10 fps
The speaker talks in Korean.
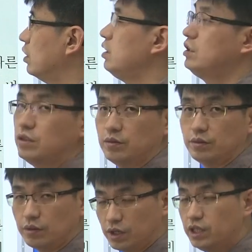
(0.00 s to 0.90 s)

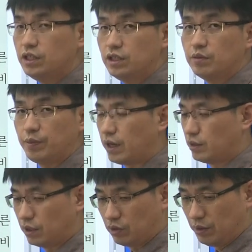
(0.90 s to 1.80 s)
리딩 리딩
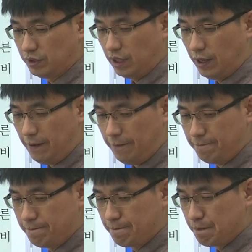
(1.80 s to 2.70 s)
뱅크라고 합니다.
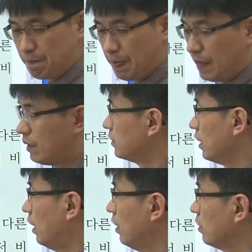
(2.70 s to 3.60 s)

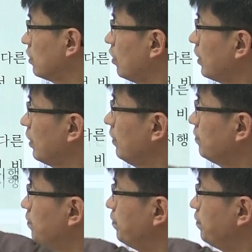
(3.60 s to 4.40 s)
자, 그다음에